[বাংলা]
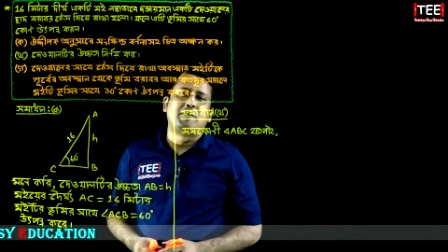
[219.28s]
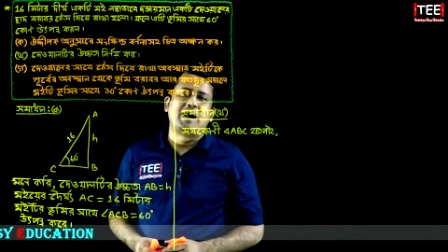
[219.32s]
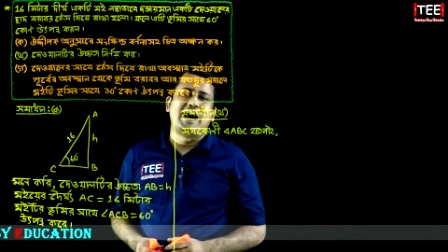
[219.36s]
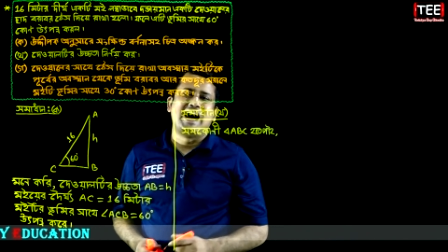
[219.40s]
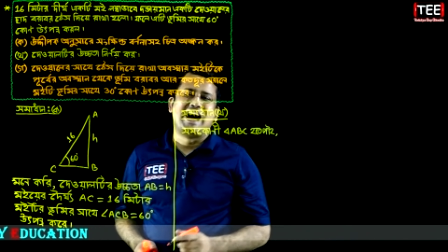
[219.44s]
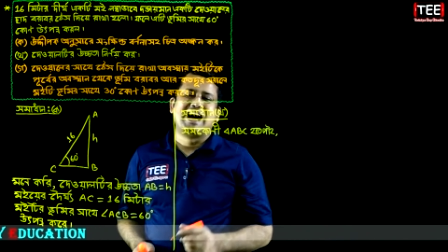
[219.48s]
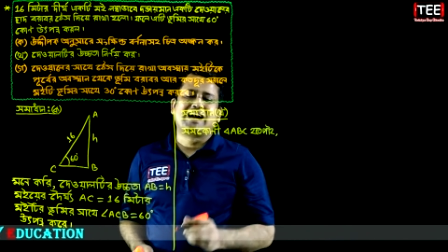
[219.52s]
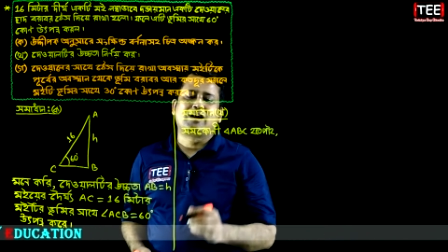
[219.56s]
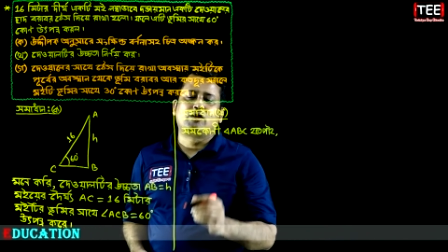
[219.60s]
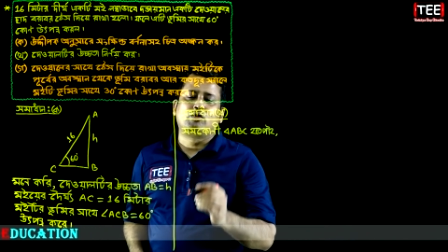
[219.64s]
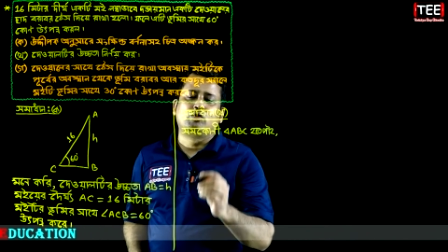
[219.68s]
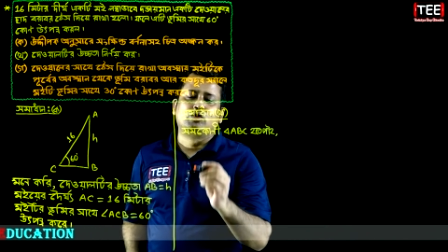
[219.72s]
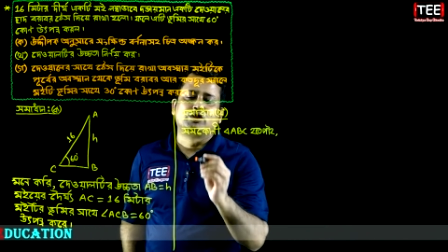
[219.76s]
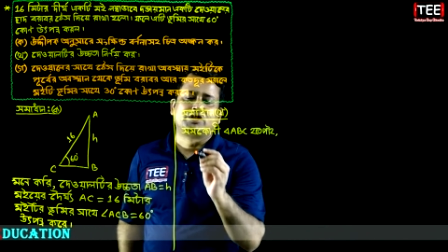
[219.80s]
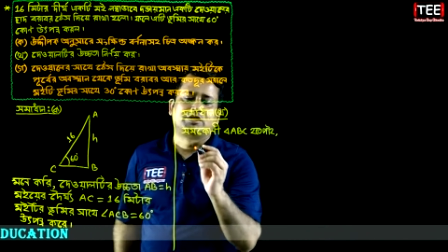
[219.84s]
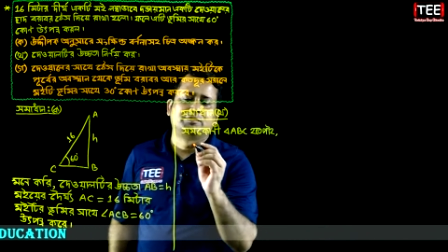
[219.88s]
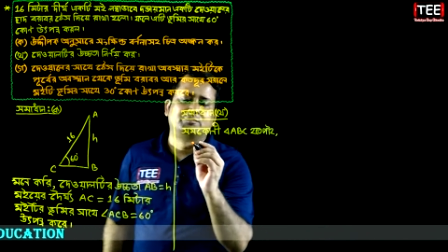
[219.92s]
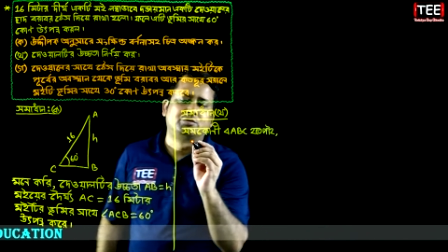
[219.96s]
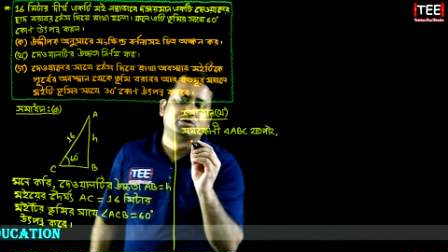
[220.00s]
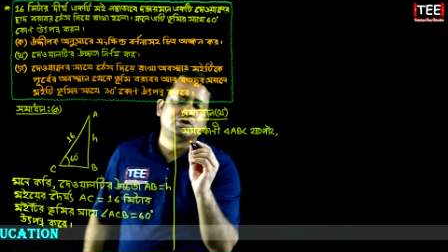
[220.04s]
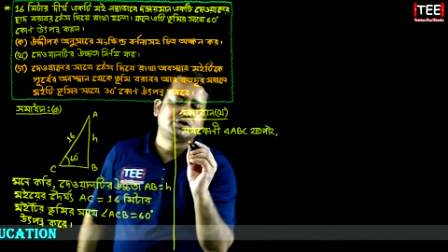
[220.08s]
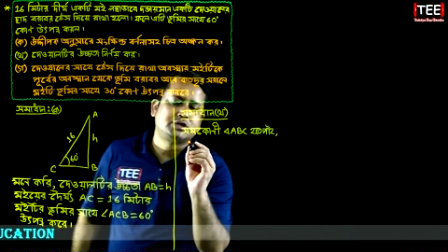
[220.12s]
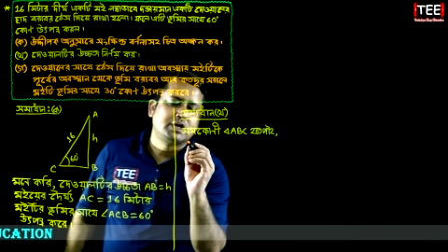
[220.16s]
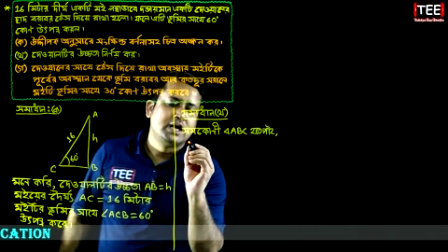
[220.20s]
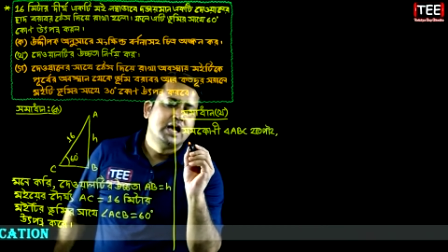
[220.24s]
ভাগ
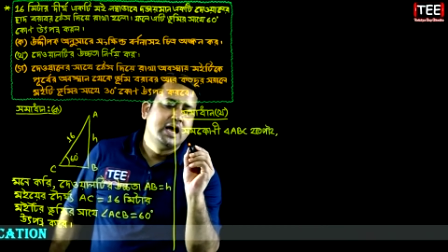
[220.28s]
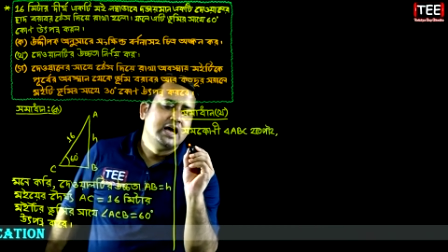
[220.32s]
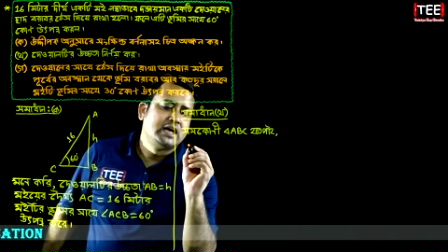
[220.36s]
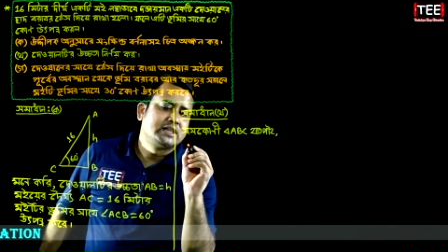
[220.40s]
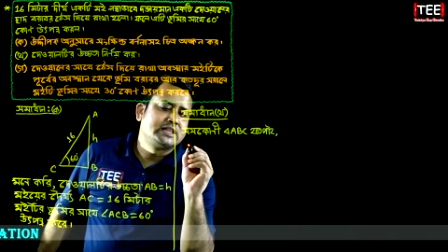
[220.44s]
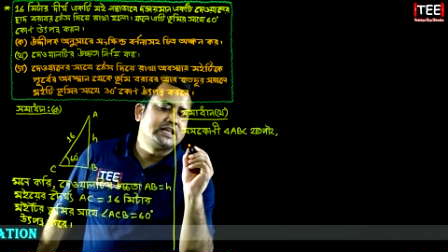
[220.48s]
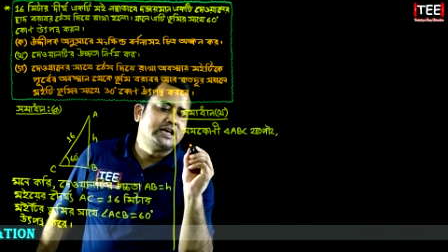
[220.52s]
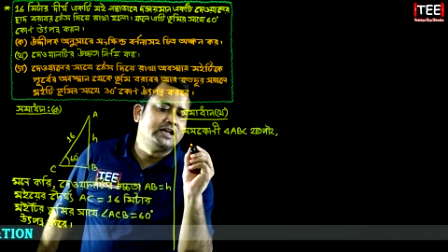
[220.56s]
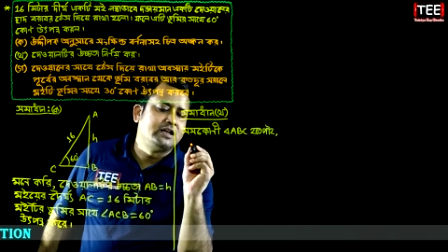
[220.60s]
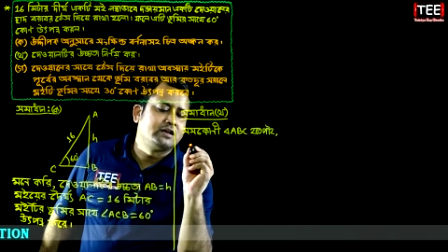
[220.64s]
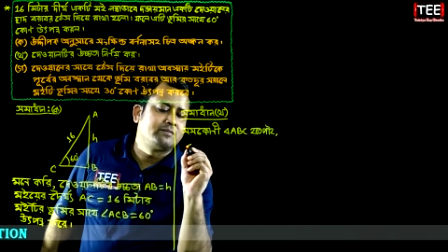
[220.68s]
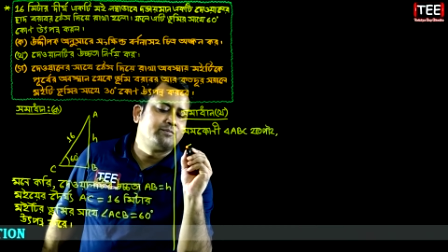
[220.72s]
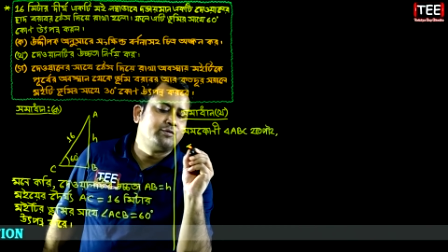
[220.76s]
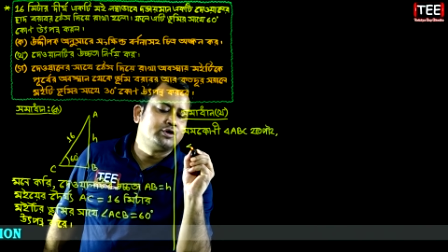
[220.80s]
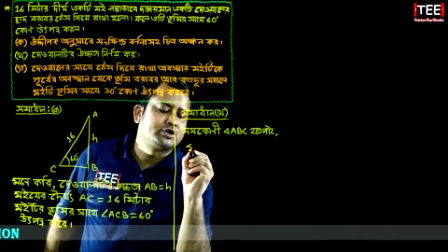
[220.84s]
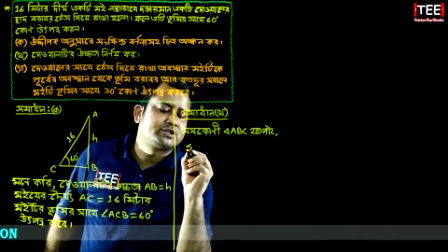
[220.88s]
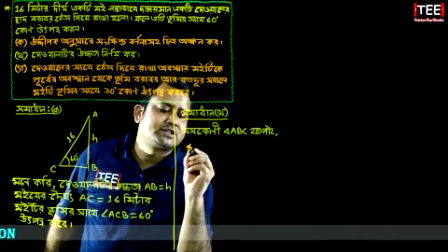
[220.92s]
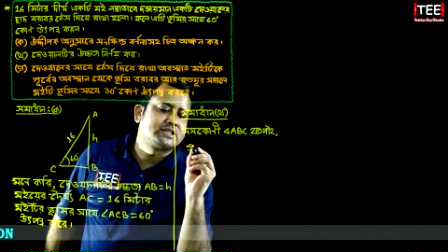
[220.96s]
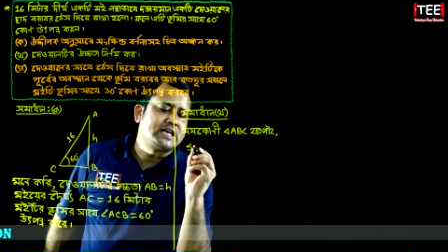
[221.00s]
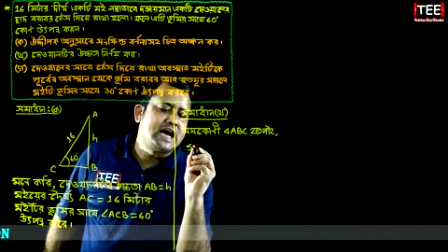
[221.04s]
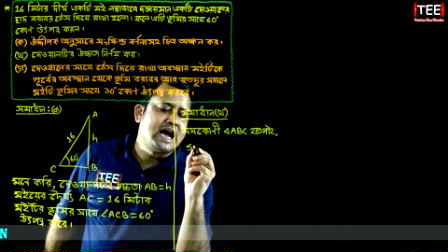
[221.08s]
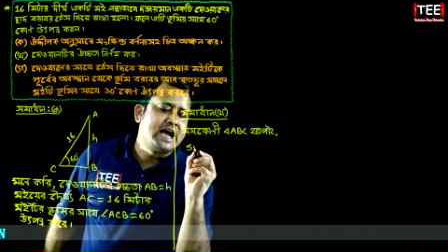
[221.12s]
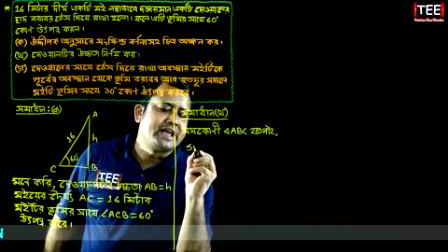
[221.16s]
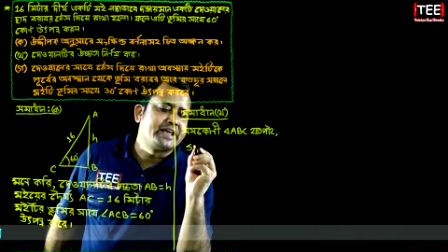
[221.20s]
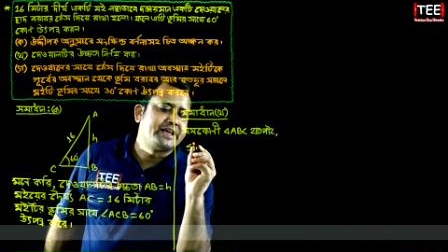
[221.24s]
অতিভুজ তাহলে লিখবো
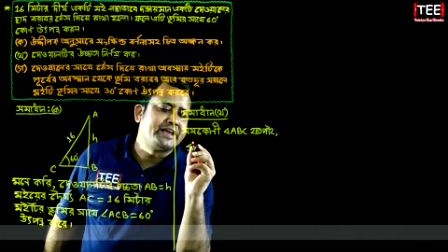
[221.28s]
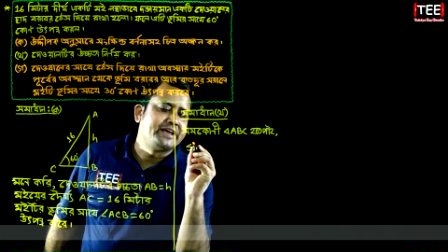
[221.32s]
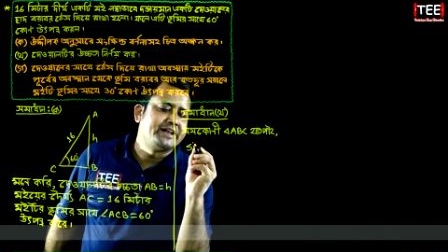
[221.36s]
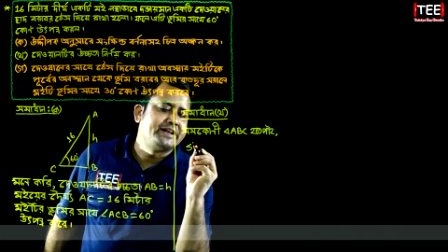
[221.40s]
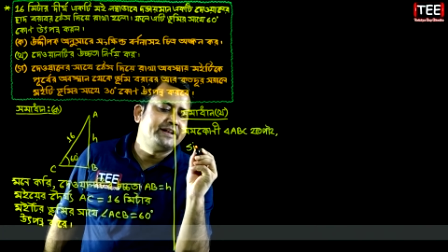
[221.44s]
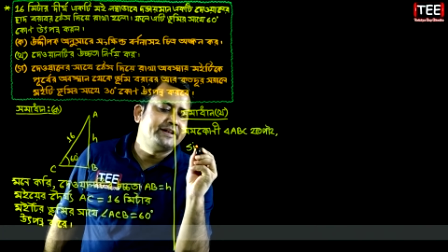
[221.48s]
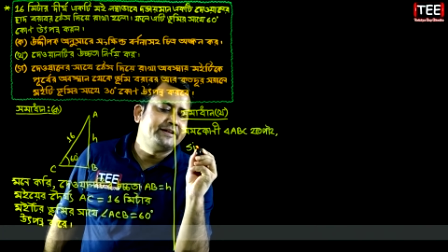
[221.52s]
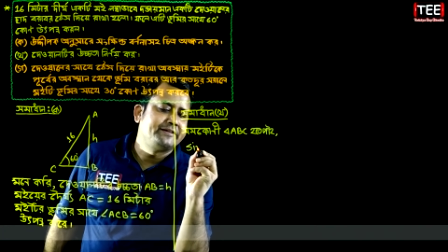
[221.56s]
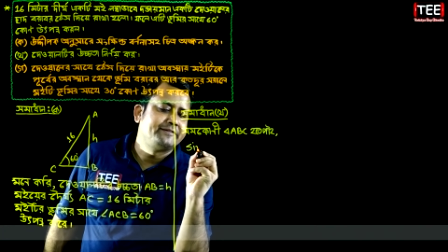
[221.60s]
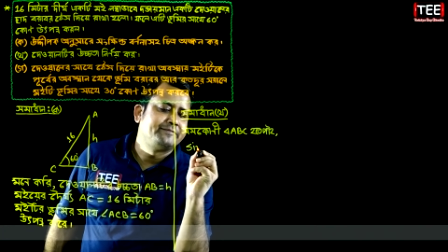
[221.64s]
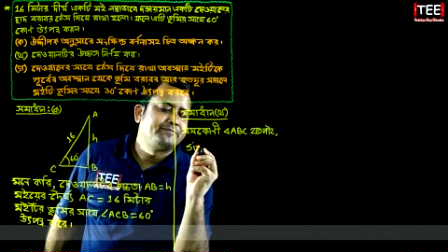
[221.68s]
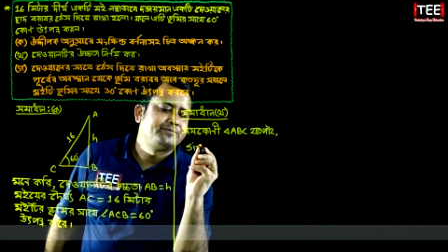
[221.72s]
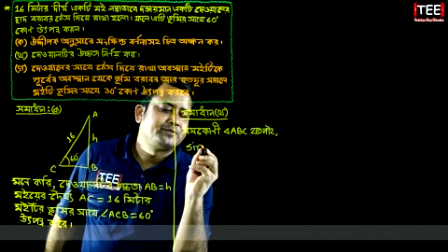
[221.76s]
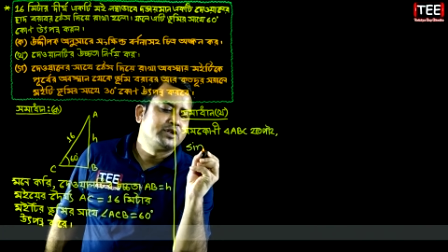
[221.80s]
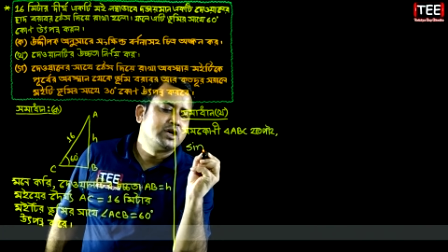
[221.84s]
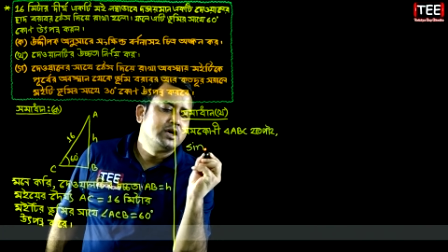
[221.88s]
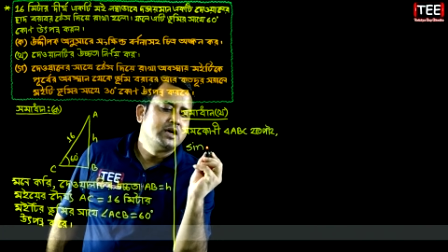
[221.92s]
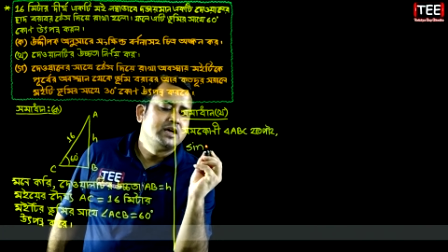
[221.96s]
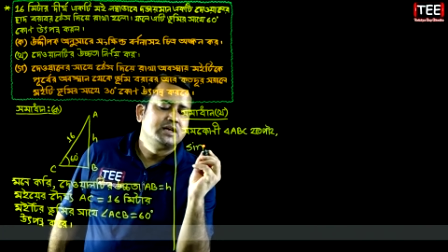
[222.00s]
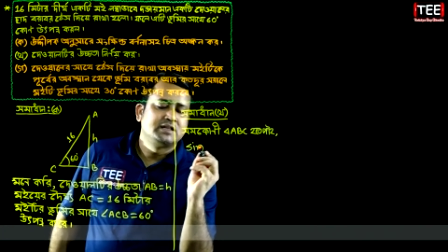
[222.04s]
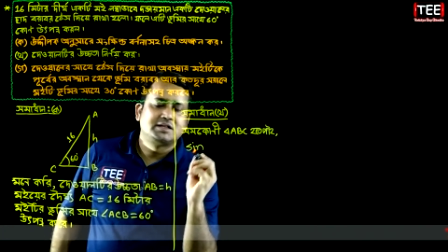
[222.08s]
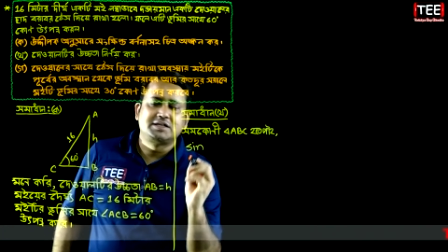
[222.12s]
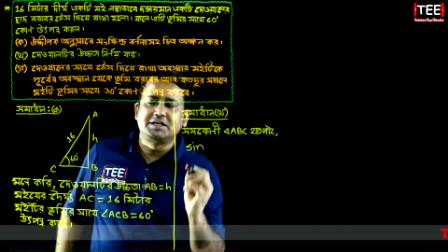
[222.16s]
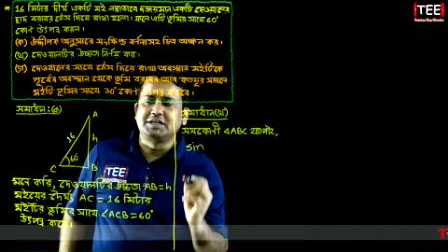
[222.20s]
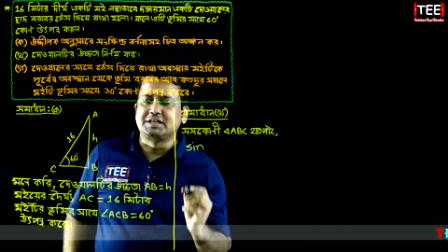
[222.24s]
সাইন
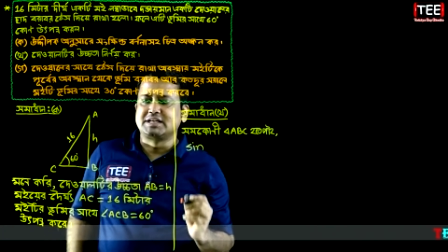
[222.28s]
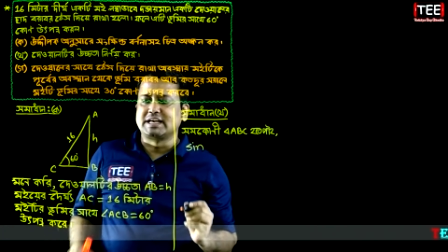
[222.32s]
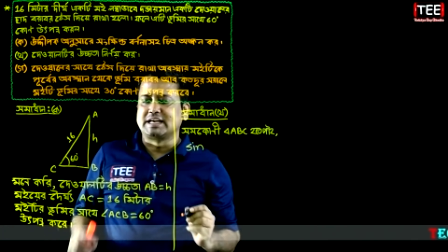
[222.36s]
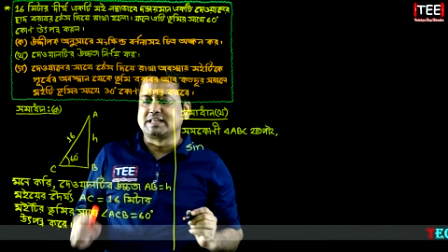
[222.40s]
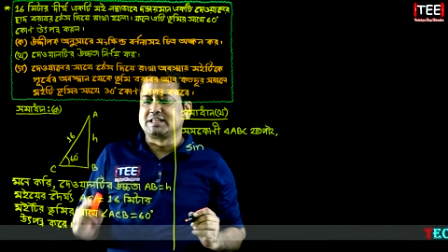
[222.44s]
থিটা